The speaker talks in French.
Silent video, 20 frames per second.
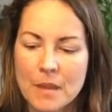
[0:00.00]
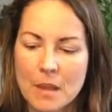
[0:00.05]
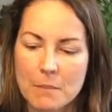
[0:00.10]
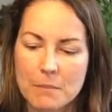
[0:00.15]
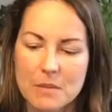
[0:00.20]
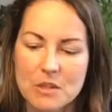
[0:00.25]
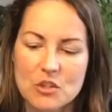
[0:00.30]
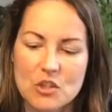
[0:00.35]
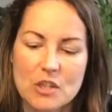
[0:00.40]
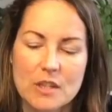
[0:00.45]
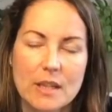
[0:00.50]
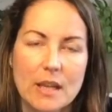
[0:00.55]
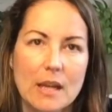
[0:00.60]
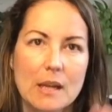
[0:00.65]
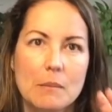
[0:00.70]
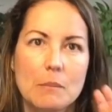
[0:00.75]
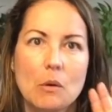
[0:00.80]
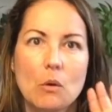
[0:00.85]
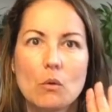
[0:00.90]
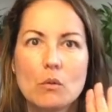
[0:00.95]
Mais
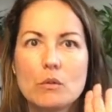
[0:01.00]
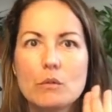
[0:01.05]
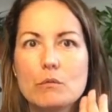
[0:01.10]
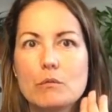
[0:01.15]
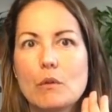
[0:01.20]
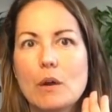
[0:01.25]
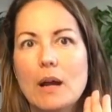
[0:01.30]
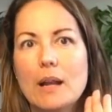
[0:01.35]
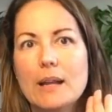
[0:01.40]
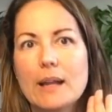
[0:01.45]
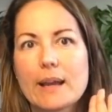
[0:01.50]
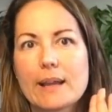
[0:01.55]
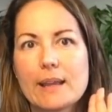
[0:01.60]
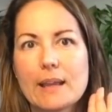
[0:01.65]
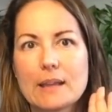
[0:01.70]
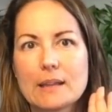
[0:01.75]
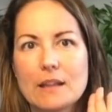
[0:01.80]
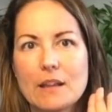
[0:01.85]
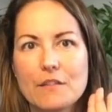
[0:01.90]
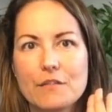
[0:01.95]
généralement, on le voit à
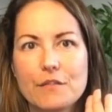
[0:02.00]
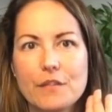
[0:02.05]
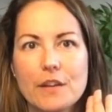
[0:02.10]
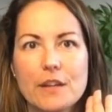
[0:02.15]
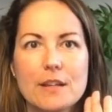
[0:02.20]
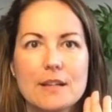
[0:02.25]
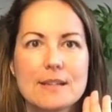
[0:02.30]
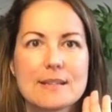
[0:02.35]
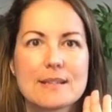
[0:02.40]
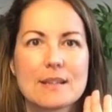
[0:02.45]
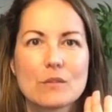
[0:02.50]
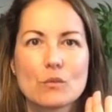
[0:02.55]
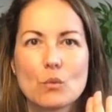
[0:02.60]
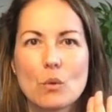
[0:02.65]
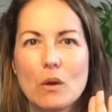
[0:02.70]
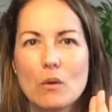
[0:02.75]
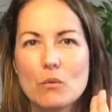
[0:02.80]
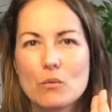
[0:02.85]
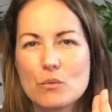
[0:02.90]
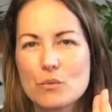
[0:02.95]
l'arrière de la feuille et les
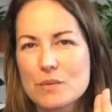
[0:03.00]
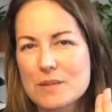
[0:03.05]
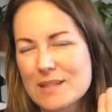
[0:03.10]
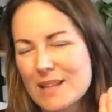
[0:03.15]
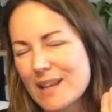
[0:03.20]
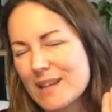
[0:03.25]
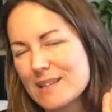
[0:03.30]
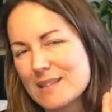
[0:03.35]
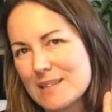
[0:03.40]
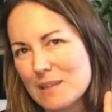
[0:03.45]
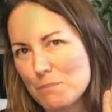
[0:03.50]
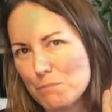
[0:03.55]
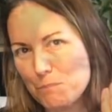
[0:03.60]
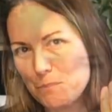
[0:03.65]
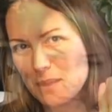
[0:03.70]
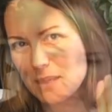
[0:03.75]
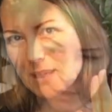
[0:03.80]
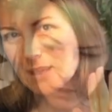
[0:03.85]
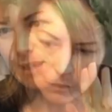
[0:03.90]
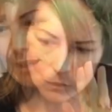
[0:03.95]
endroits où ça a été
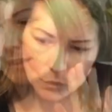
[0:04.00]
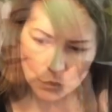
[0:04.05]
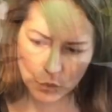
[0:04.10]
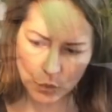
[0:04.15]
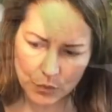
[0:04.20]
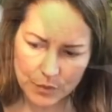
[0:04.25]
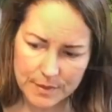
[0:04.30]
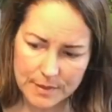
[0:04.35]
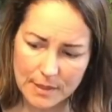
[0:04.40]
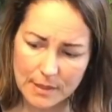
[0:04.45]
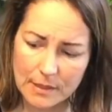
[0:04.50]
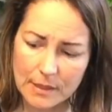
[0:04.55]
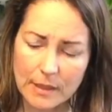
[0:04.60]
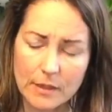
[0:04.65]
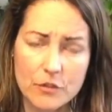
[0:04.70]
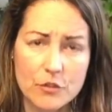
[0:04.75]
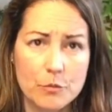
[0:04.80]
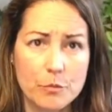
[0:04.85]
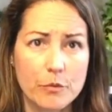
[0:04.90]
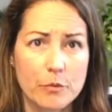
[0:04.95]
piqué. Donc
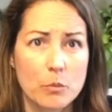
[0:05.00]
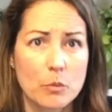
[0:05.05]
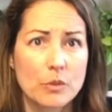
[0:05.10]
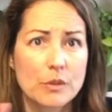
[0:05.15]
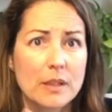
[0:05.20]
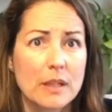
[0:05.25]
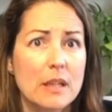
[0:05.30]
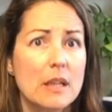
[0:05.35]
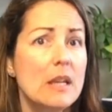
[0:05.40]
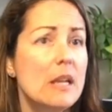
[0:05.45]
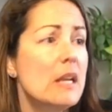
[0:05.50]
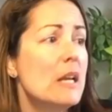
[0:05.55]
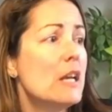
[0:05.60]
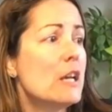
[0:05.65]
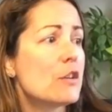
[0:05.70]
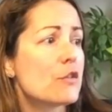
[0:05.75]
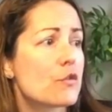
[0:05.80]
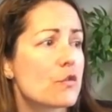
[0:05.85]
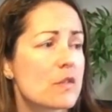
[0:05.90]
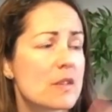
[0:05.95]
celle-là, je peux vous montrer.
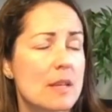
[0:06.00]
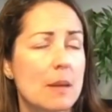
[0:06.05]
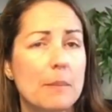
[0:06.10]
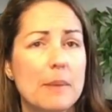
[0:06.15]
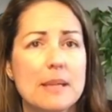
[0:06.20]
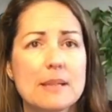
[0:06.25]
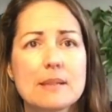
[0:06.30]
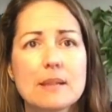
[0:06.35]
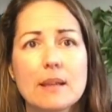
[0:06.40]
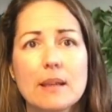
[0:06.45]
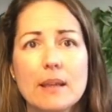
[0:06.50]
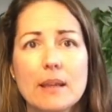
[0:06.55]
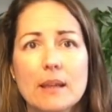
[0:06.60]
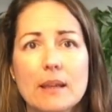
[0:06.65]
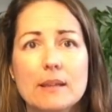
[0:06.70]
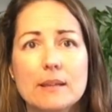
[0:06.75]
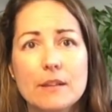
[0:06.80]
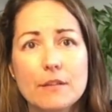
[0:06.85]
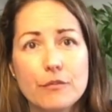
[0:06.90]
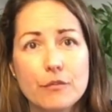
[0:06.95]
Je vous en
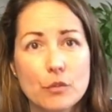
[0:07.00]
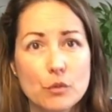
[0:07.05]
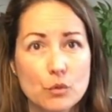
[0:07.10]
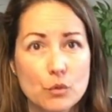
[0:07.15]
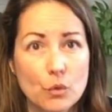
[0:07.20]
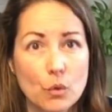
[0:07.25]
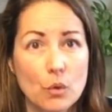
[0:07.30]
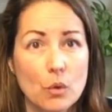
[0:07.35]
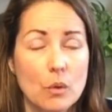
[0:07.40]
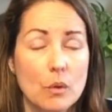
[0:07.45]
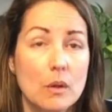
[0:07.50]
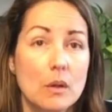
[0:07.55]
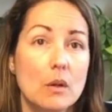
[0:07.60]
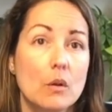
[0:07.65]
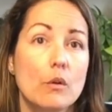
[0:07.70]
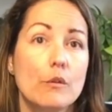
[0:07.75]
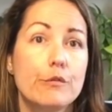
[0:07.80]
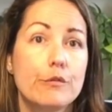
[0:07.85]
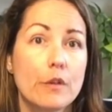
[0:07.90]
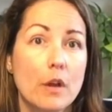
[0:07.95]
mettrai des photos
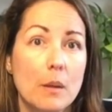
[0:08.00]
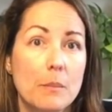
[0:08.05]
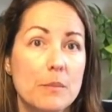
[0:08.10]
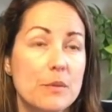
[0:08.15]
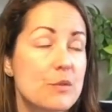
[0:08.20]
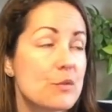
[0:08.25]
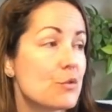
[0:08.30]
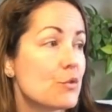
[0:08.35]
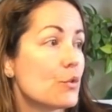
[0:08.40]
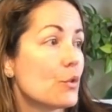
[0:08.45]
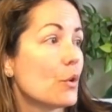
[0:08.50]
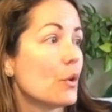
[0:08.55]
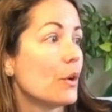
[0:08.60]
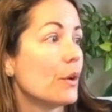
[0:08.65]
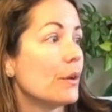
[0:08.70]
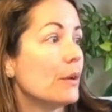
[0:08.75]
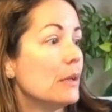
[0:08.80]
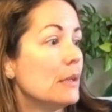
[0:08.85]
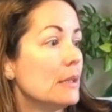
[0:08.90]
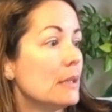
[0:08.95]
au fur et à
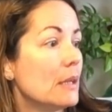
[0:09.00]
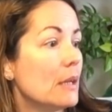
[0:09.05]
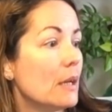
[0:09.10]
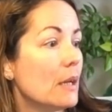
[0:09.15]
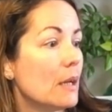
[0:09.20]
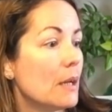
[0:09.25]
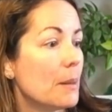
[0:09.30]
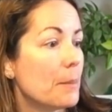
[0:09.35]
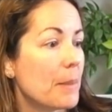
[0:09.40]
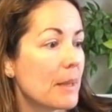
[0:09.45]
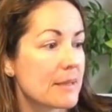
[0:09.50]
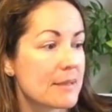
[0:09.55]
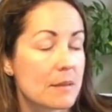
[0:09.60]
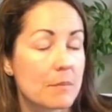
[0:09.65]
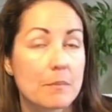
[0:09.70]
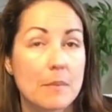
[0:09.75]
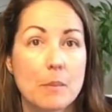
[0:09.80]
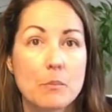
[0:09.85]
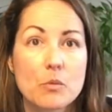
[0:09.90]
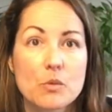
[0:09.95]
mesure. Euh, par
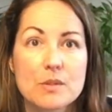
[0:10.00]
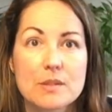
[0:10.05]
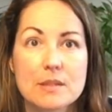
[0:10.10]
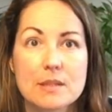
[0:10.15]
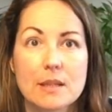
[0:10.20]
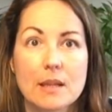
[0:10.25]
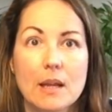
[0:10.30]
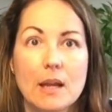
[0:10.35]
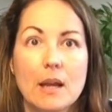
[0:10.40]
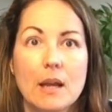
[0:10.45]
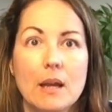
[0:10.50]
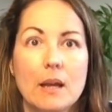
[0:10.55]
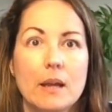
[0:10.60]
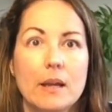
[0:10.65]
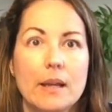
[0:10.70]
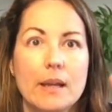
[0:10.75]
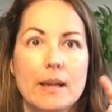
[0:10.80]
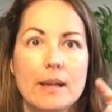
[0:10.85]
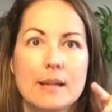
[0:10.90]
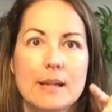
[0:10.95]
exemple, ma Monstera,
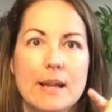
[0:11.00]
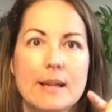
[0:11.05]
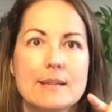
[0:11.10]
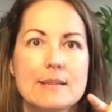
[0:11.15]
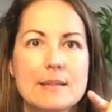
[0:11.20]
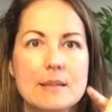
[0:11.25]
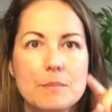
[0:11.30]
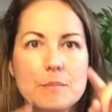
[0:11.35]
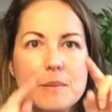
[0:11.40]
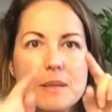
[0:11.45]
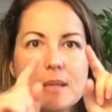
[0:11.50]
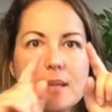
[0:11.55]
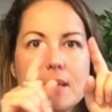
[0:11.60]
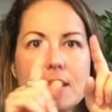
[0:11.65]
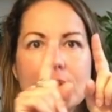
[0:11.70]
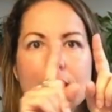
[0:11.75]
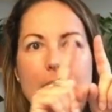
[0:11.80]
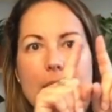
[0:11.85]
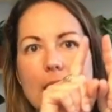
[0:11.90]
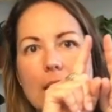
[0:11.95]
elle a été
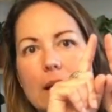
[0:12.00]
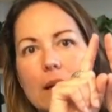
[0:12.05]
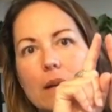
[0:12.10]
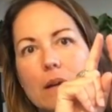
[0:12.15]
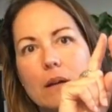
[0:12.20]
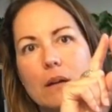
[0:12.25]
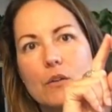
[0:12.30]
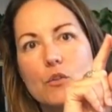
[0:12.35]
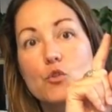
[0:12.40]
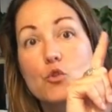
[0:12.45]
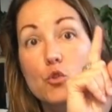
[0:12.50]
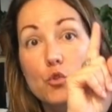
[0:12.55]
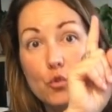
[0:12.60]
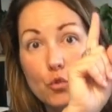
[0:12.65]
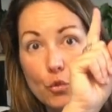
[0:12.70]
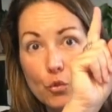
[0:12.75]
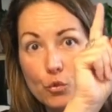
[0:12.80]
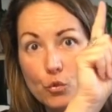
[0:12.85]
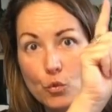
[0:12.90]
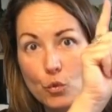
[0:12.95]
piquée euh,
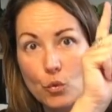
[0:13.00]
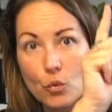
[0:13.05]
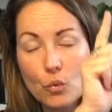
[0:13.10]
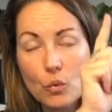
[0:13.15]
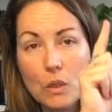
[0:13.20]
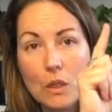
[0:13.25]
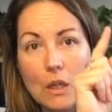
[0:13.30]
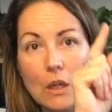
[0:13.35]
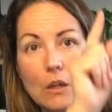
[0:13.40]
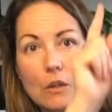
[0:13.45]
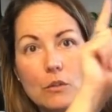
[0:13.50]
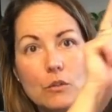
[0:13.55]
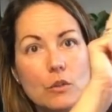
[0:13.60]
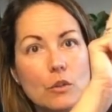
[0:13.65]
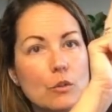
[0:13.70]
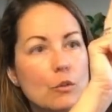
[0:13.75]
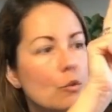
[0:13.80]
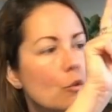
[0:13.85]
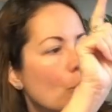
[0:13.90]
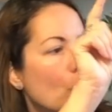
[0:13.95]
surtout
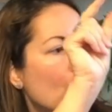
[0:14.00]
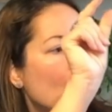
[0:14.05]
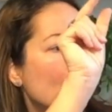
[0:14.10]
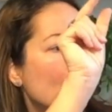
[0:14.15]
le long,